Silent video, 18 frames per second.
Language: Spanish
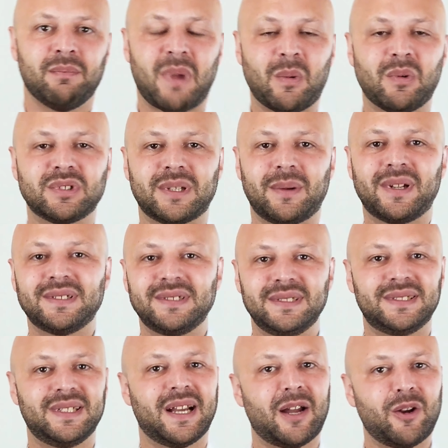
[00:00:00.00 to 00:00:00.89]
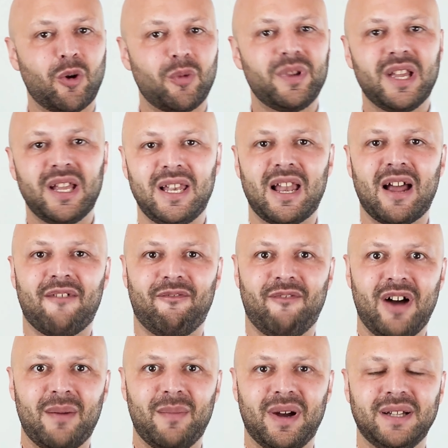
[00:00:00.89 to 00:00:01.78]
Vamos a ver si se ganó bien la
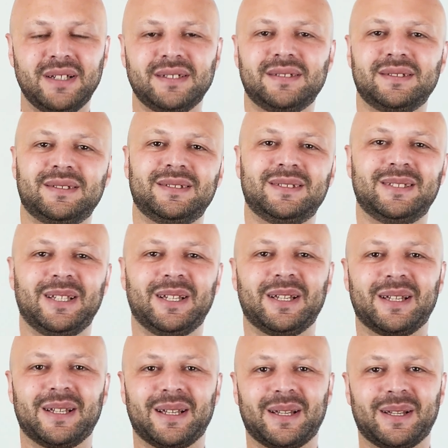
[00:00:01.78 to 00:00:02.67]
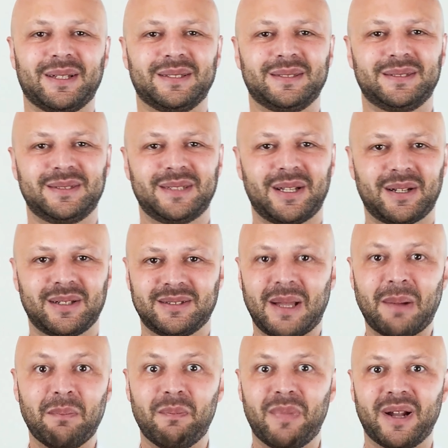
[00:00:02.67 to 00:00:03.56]
fama de ser
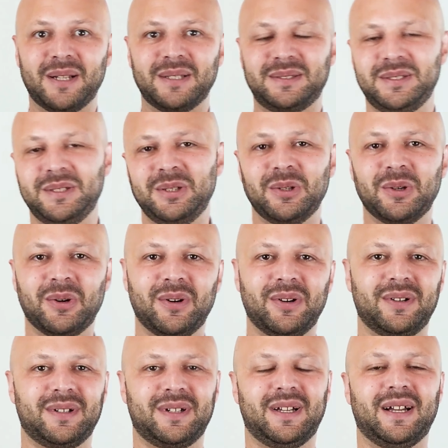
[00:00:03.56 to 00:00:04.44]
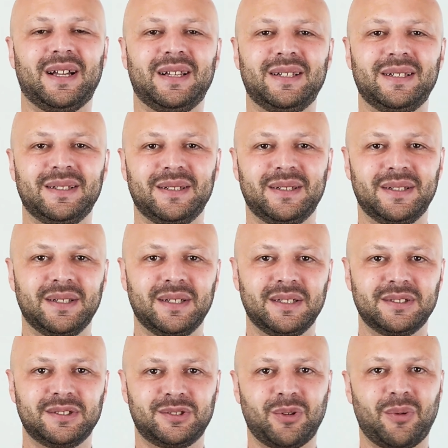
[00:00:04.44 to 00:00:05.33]
tan parecido al
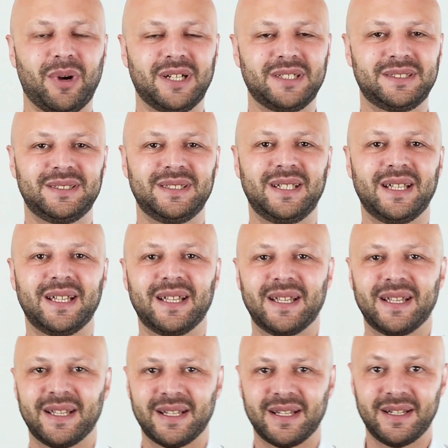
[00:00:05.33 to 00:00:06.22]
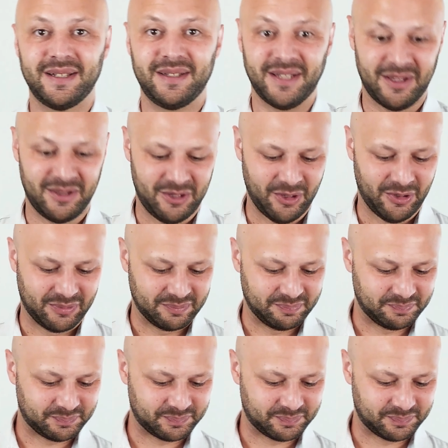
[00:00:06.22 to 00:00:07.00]
Sauvage de Christian Dior.